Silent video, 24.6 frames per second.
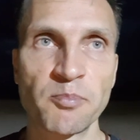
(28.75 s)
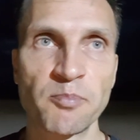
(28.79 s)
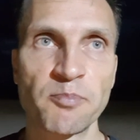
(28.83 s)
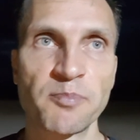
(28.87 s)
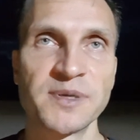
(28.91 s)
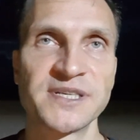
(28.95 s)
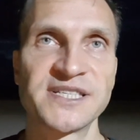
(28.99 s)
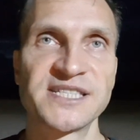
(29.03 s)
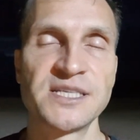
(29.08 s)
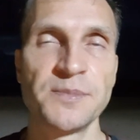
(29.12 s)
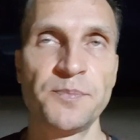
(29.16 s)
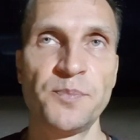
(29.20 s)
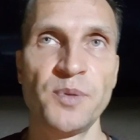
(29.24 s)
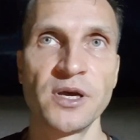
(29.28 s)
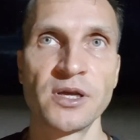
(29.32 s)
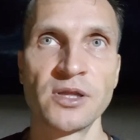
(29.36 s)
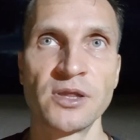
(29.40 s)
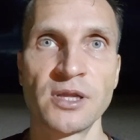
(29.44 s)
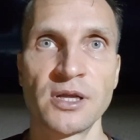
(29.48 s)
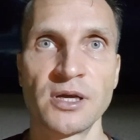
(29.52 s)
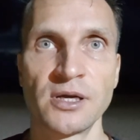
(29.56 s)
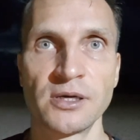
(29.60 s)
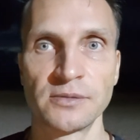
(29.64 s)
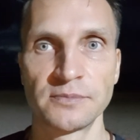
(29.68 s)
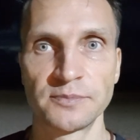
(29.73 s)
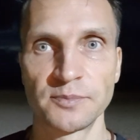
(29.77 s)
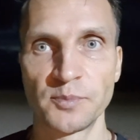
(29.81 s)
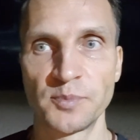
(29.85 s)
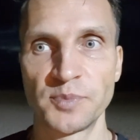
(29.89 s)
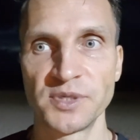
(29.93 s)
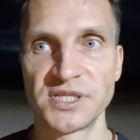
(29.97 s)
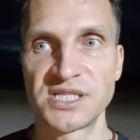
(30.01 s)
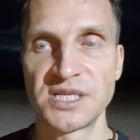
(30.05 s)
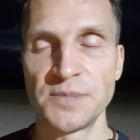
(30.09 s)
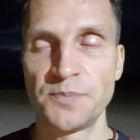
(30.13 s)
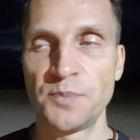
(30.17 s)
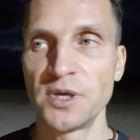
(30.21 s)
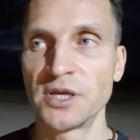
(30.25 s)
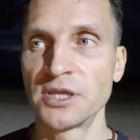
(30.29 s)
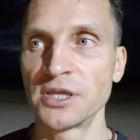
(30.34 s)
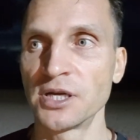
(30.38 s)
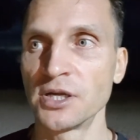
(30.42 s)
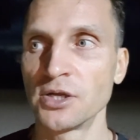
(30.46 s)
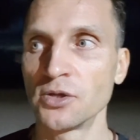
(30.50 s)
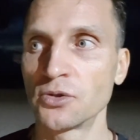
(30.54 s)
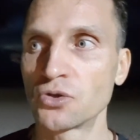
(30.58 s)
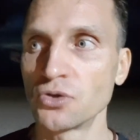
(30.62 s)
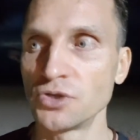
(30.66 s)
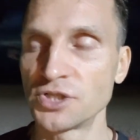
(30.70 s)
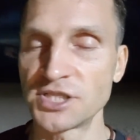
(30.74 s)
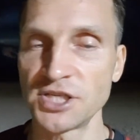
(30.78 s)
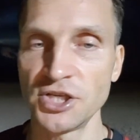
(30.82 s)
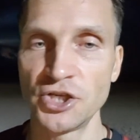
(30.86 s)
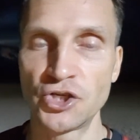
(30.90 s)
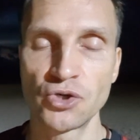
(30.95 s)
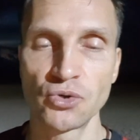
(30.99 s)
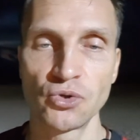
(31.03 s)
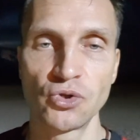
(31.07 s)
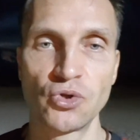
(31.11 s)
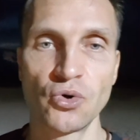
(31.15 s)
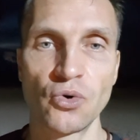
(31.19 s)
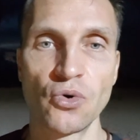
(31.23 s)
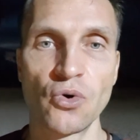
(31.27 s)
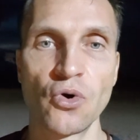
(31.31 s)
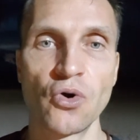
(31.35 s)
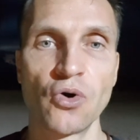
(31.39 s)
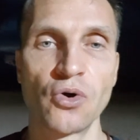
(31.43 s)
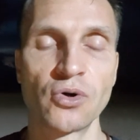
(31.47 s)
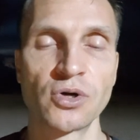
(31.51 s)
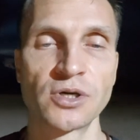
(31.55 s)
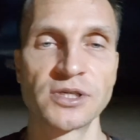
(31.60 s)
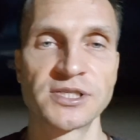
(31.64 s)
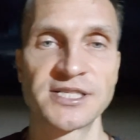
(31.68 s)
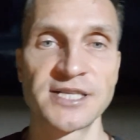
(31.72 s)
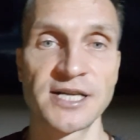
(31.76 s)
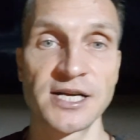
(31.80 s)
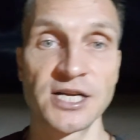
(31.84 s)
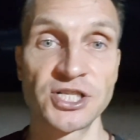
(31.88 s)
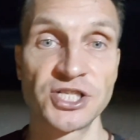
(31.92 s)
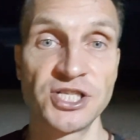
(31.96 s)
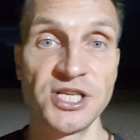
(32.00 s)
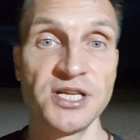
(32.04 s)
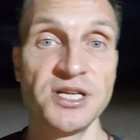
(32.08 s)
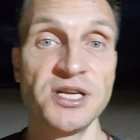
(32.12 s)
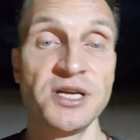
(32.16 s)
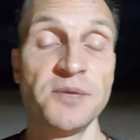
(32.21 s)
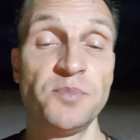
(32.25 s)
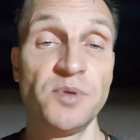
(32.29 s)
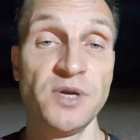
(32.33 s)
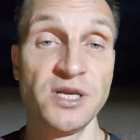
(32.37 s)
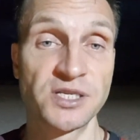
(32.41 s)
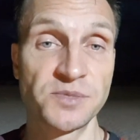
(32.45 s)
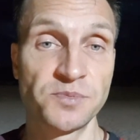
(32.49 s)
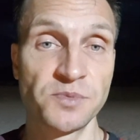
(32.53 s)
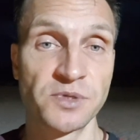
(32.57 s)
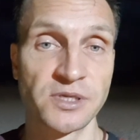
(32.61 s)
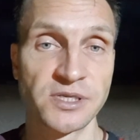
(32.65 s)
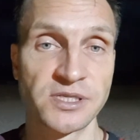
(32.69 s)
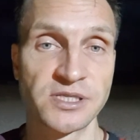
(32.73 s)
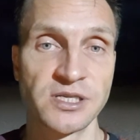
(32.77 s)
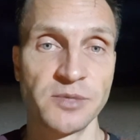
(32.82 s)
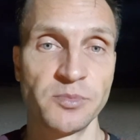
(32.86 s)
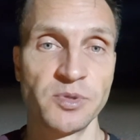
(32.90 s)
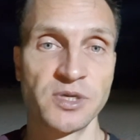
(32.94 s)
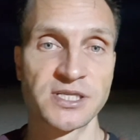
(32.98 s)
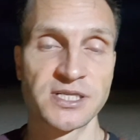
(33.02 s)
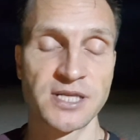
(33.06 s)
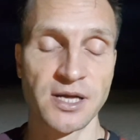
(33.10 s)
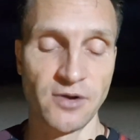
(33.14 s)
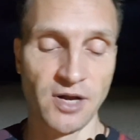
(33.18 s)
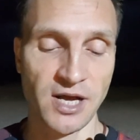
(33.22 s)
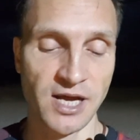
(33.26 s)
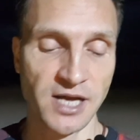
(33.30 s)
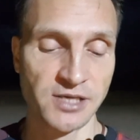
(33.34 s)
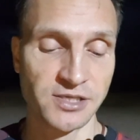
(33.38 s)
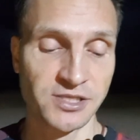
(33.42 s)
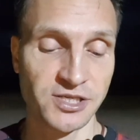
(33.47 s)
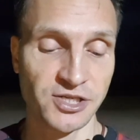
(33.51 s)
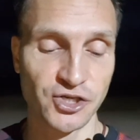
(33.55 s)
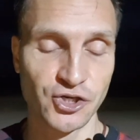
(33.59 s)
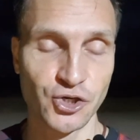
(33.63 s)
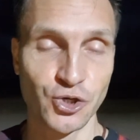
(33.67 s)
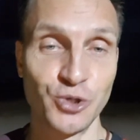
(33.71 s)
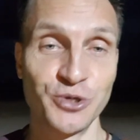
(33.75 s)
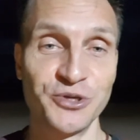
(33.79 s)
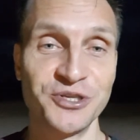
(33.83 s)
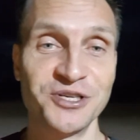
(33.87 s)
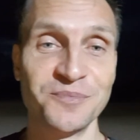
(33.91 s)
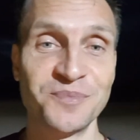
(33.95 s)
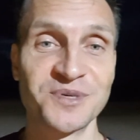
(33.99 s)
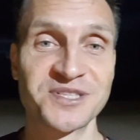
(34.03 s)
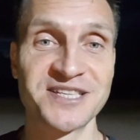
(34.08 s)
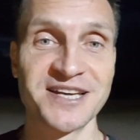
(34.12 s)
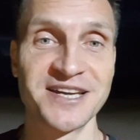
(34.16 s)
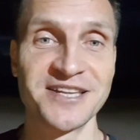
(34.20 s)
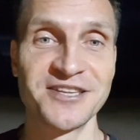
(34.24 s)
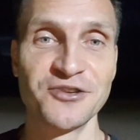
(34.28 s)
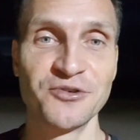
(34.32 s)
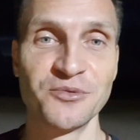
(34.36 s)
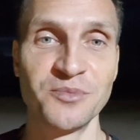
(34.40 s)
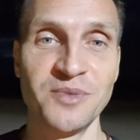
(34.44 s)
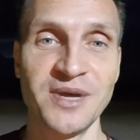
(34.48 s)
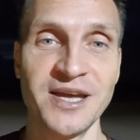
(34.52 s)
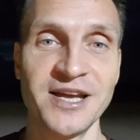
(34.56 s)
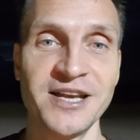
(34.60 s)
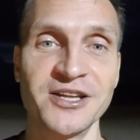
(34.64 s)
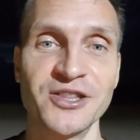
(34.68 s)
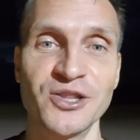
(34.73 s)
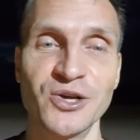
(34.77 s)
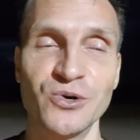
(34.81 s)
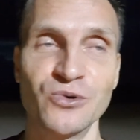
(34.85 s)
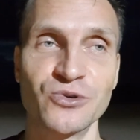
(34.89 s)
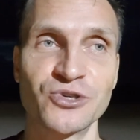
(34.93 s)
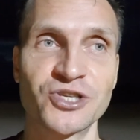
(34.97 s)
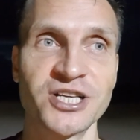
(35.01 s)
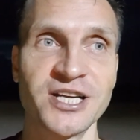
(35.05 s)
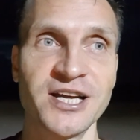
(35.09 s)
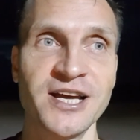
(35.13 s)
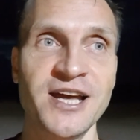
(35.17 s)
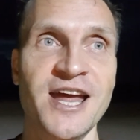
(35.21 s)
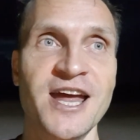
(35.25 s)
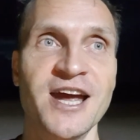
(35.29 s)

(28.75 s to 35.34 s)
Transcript: постепенно, постепенно, то есть еще до зарождения письменности, представляете, еще люди писать не умели, но уже